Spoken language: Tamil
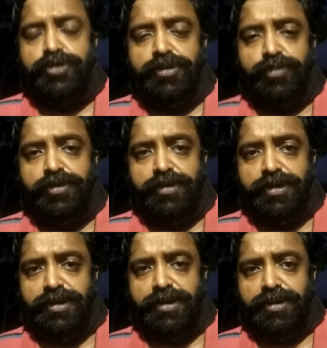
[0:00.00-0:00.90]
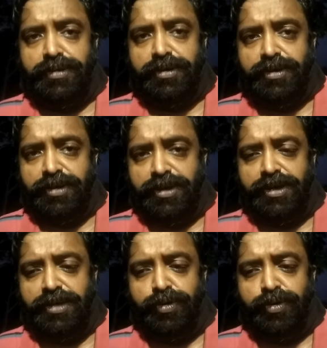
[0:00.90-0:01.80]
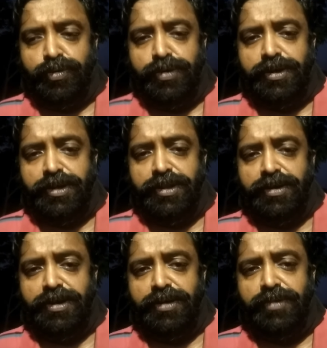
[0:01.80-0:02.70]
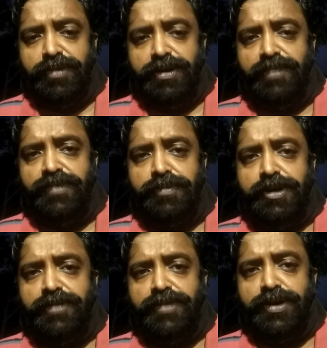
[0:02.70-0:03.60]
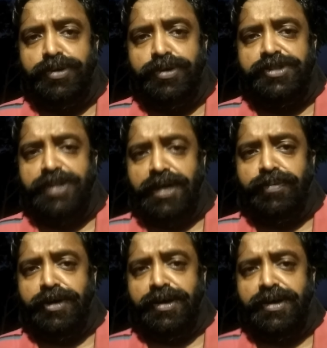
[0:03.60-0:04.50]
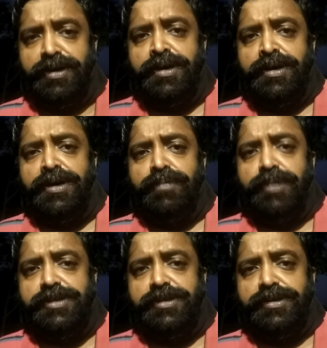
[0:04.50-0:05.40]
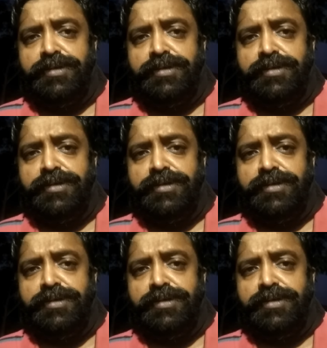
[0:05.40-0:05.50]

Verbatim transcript: முடியுமோ இந்த நான் இப்போ கொடுக்குற இந்த இன் இன்ஃபர்மேட்டிவ் வீடியோவையும் ஷேர் பண்ணுங்கள் ப்ளஸ்